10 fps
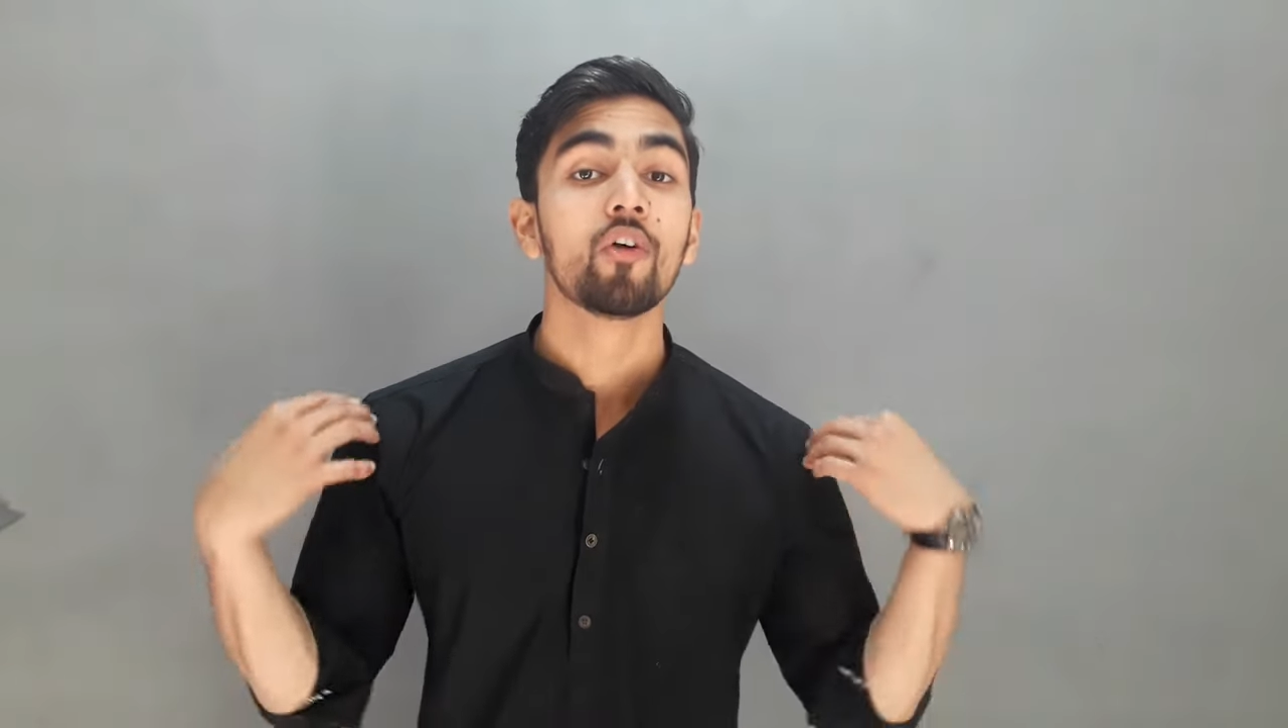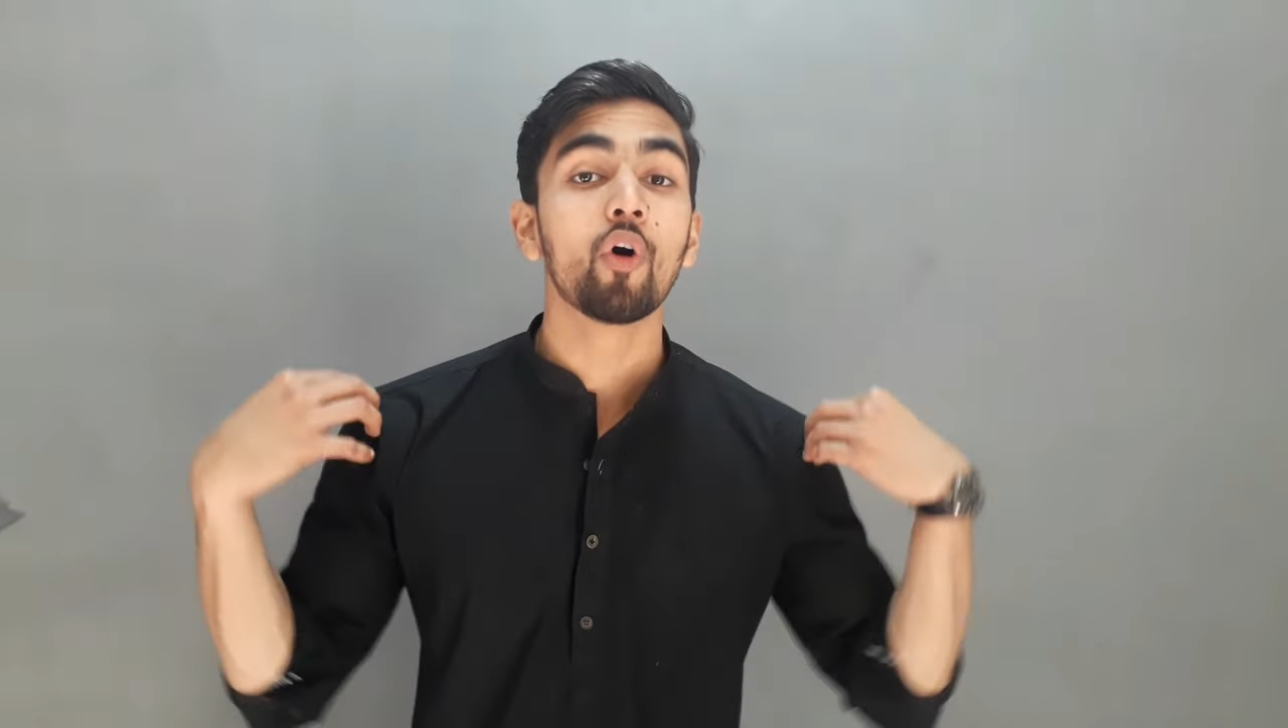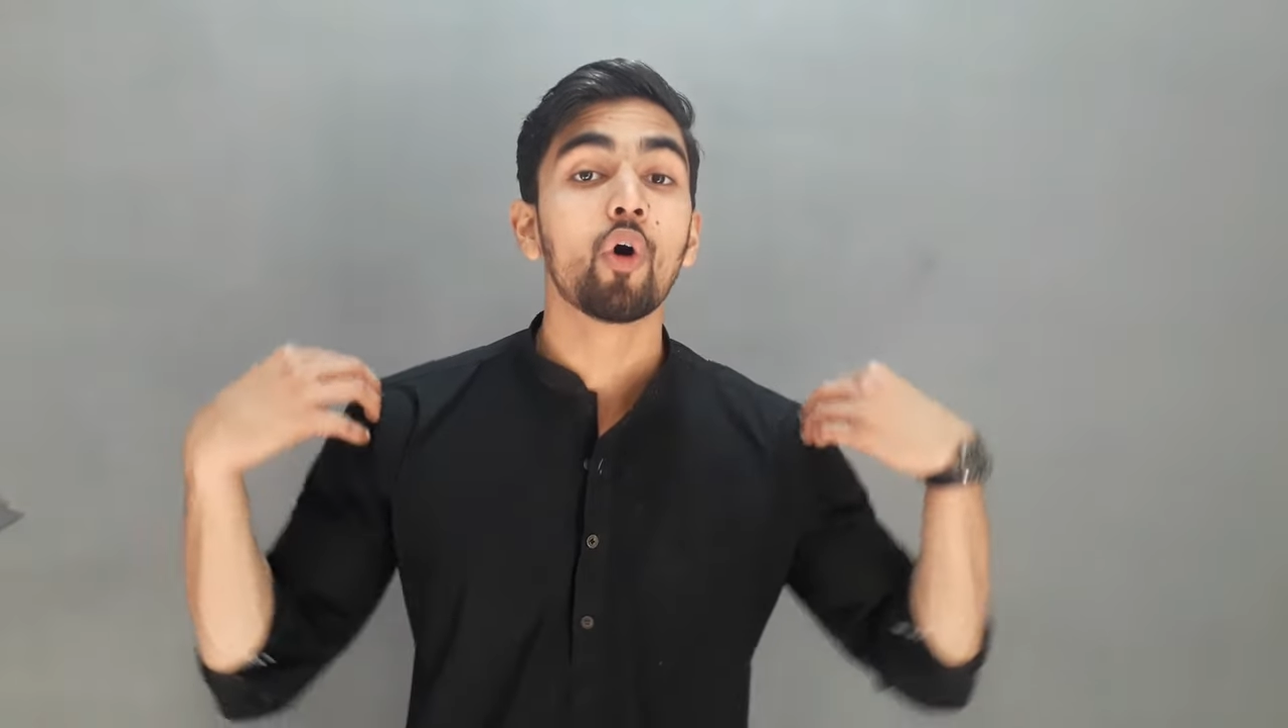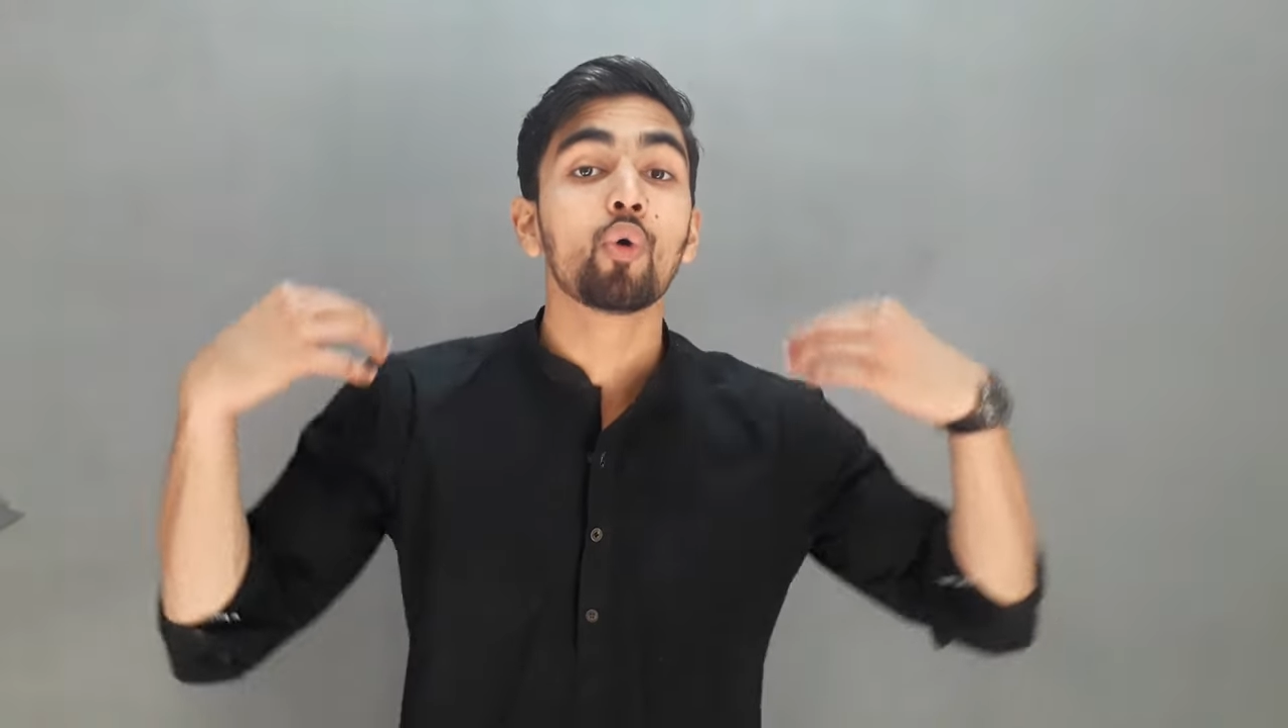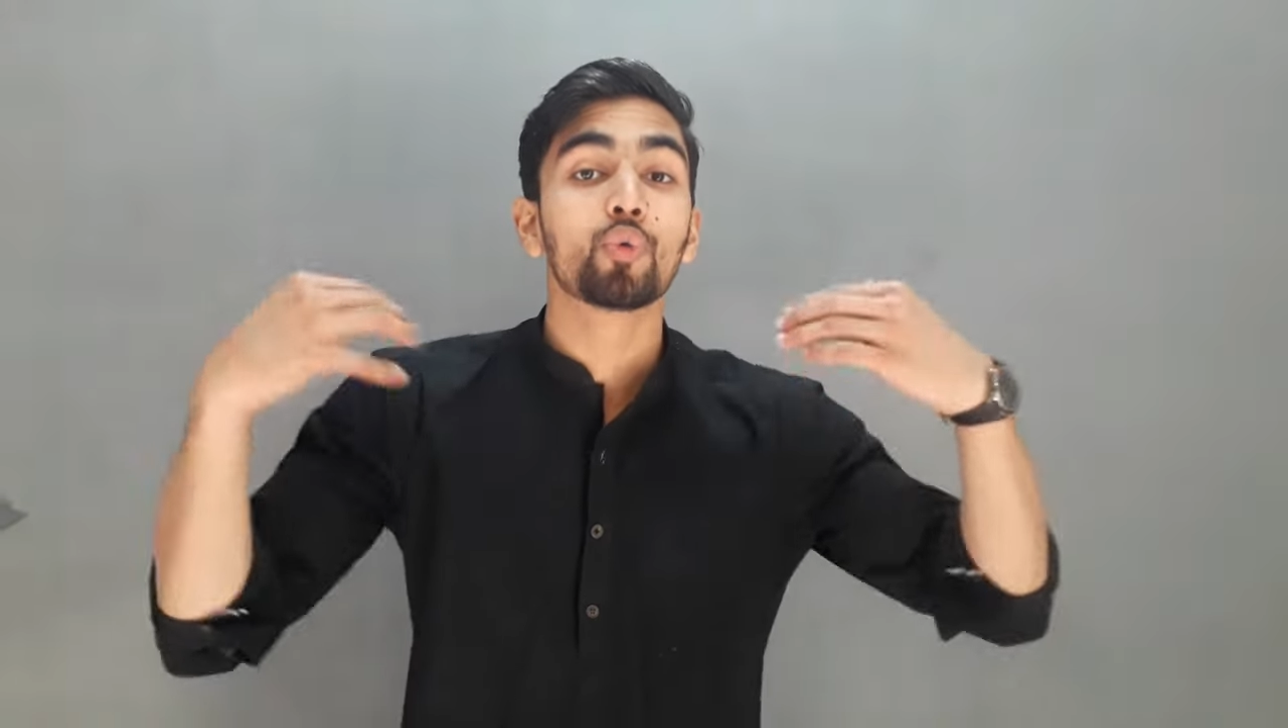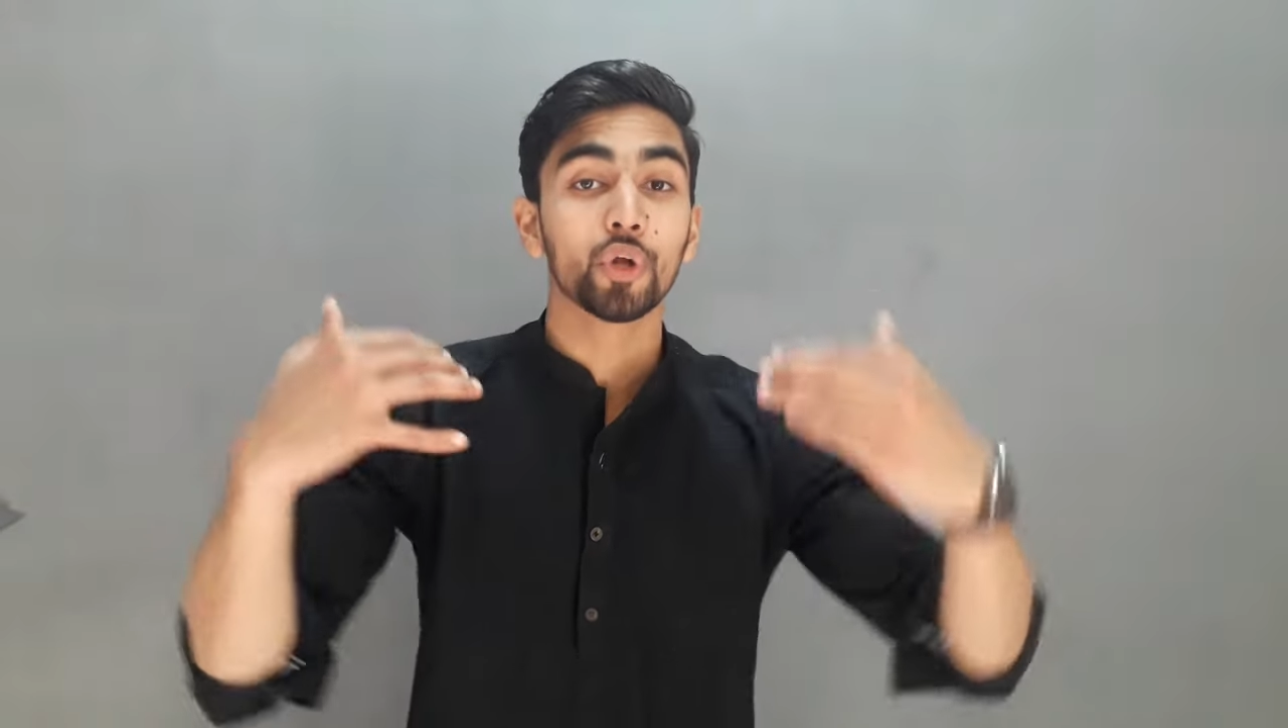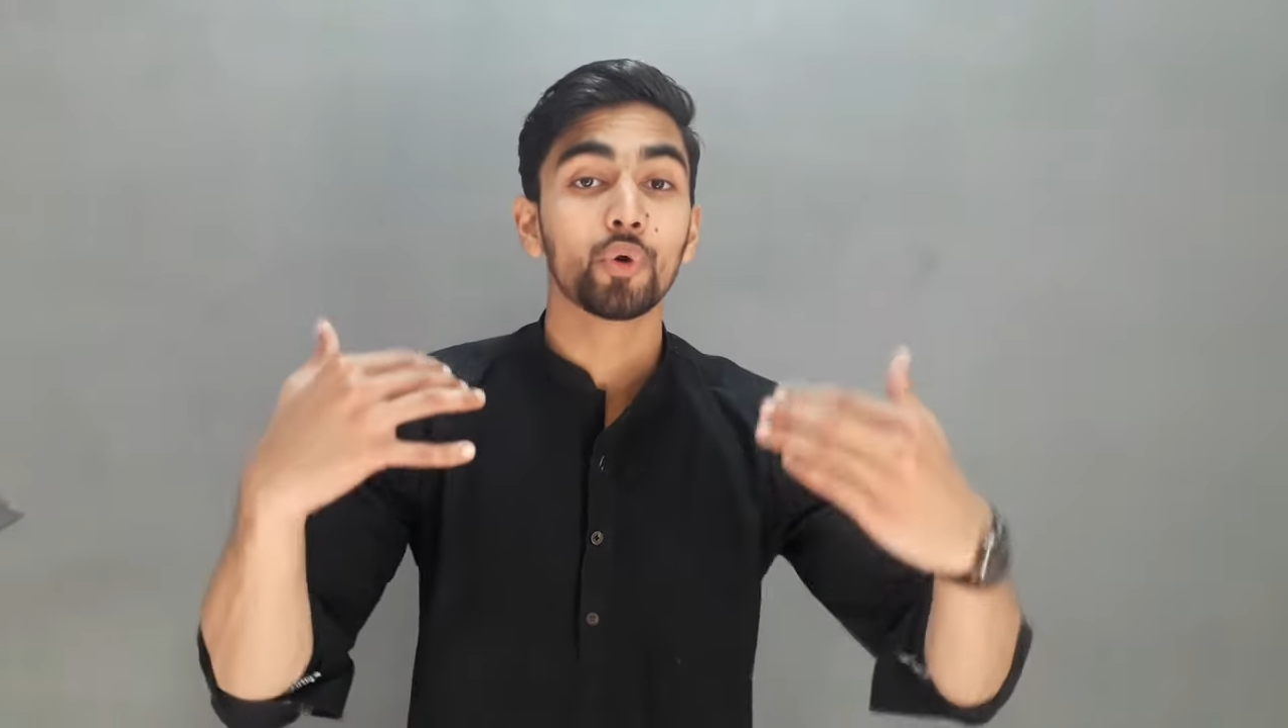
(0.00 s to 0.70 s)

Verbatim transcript: वो उठी